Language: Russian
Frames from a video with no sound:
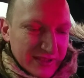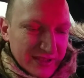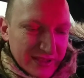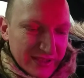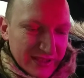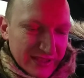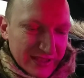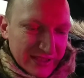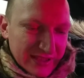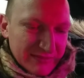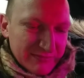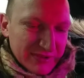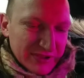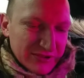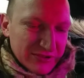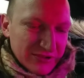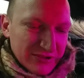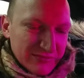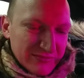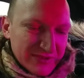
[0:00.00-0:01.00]
Так,
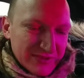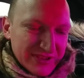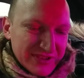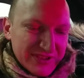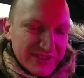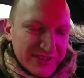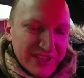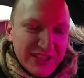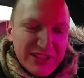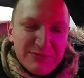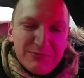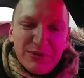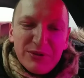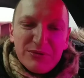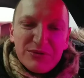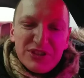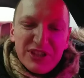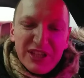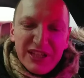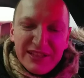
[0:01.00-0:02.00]
потом здесь
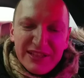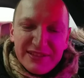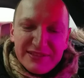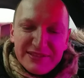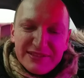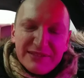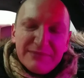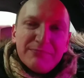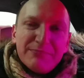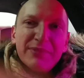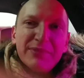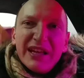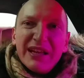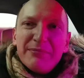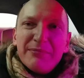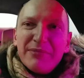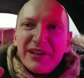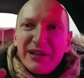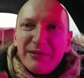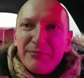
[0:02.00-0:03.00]
получается Б,
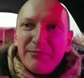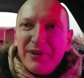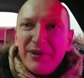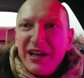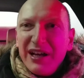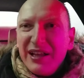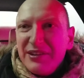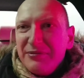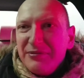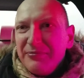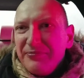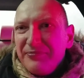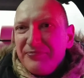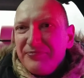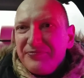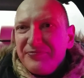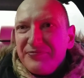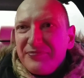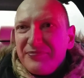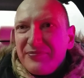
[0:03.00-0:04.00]
барабан.
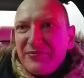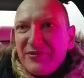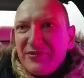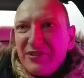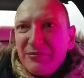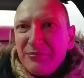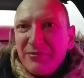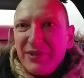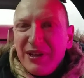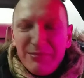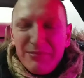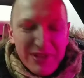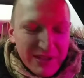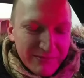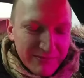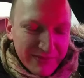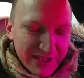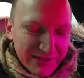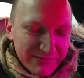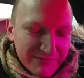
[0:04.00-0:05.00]
Б,
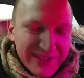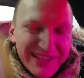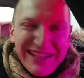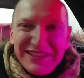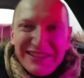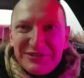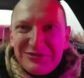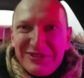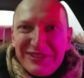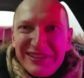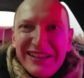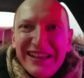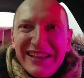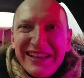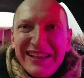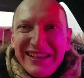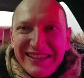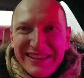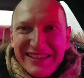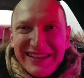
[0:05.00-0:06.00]
барабан. Мне кажется, что
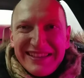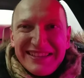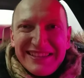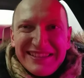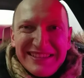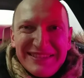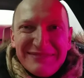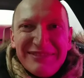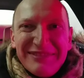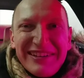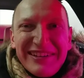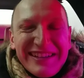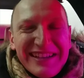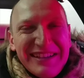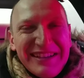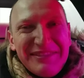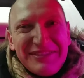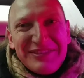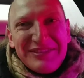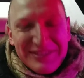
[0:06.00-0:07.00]
я когда снимаю
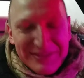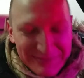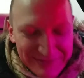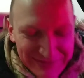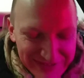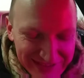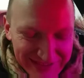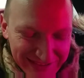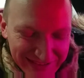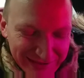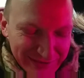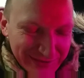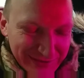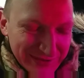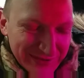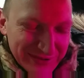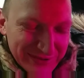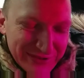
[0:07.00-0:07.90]
камеру, она будет на другую